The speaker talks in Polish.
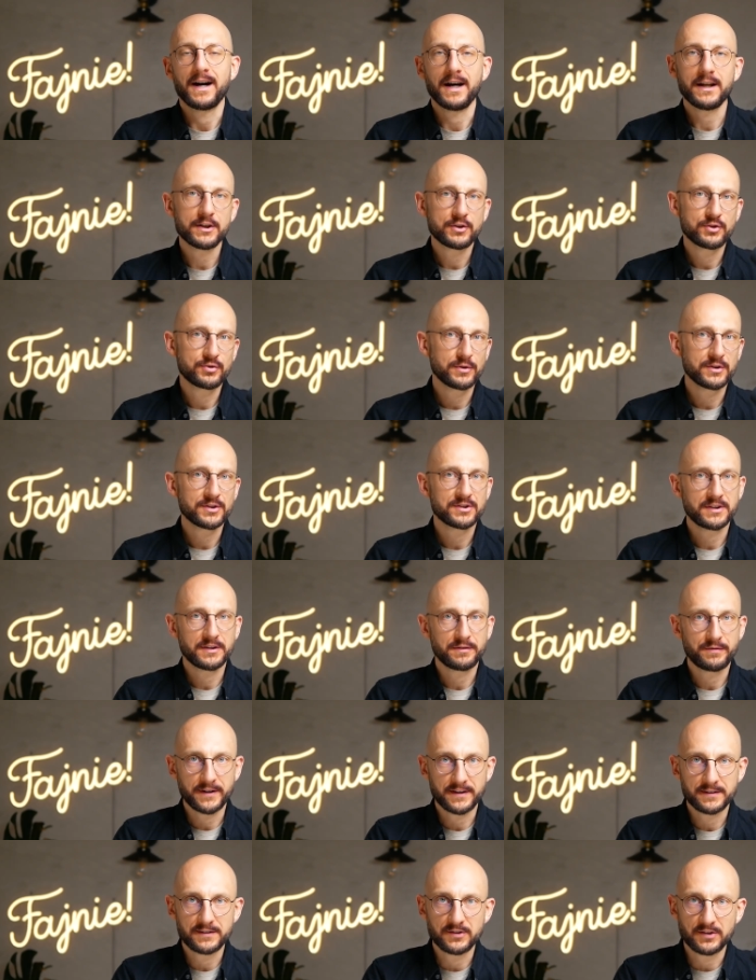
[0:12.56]
ale czujesz, że
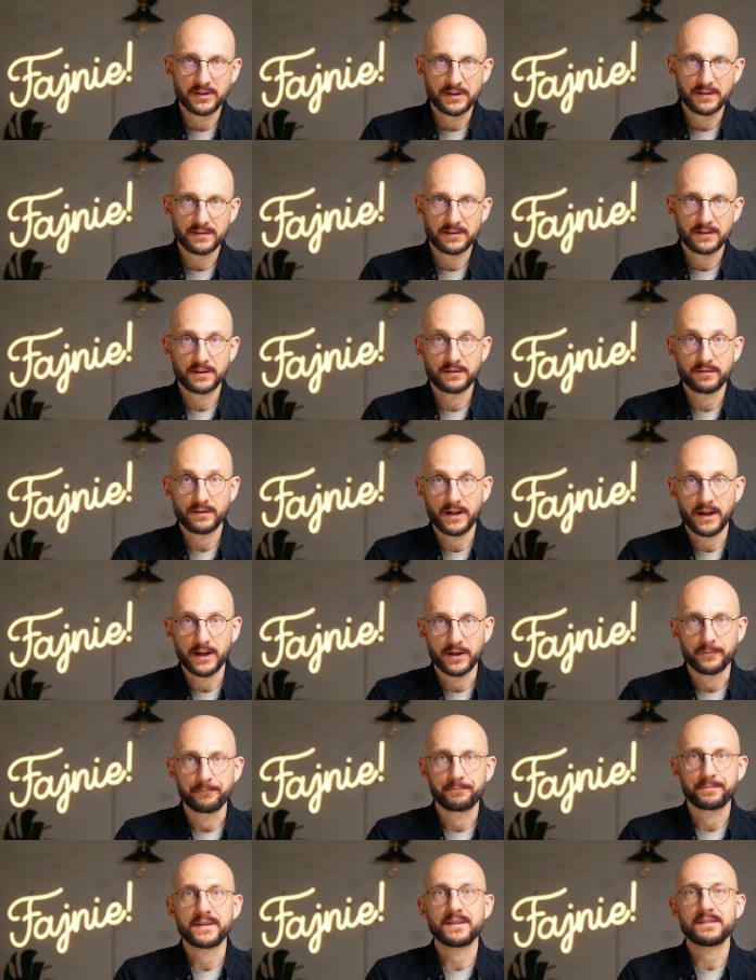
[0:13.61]
efekty Cię nie
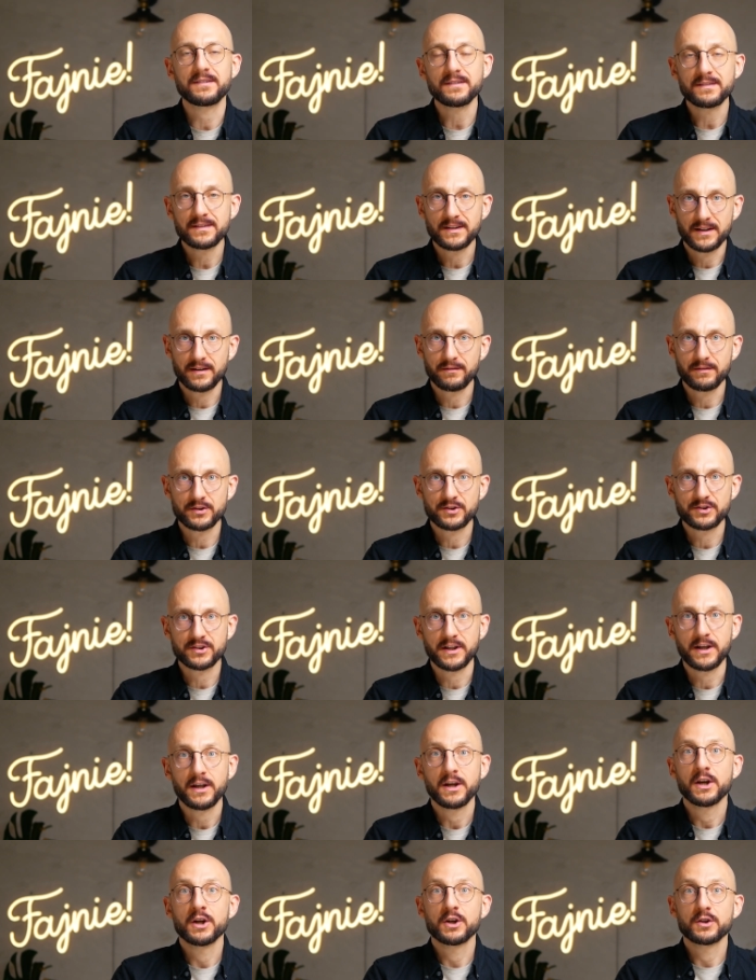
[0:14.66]
zadowalają i zastanawiasz
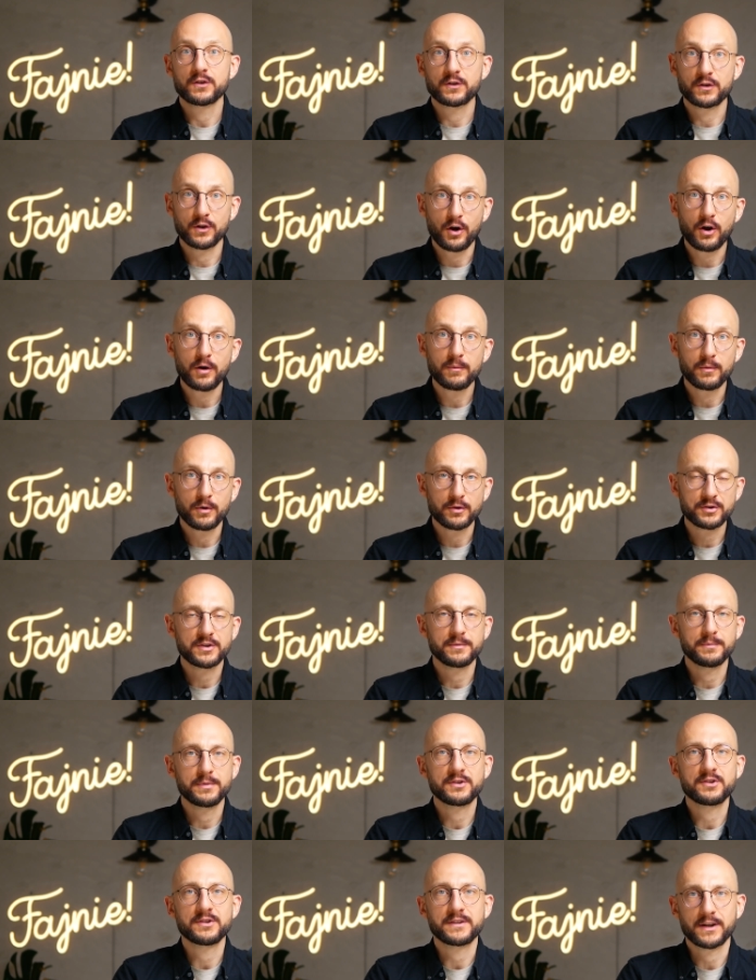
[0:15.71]
się, co może
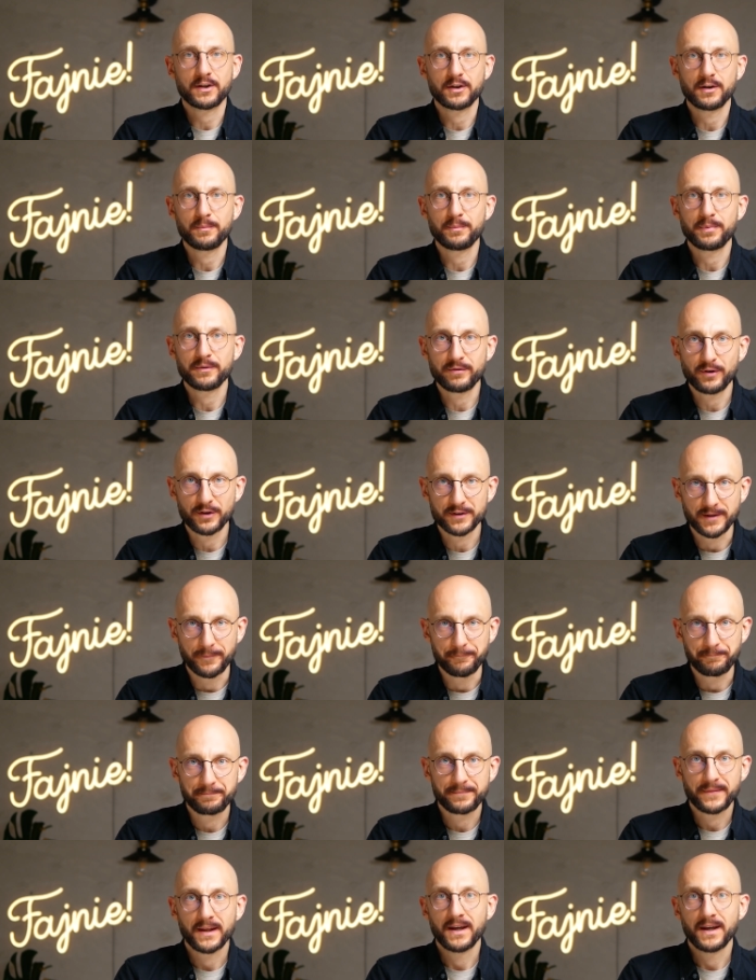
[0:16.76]
być tego powodem.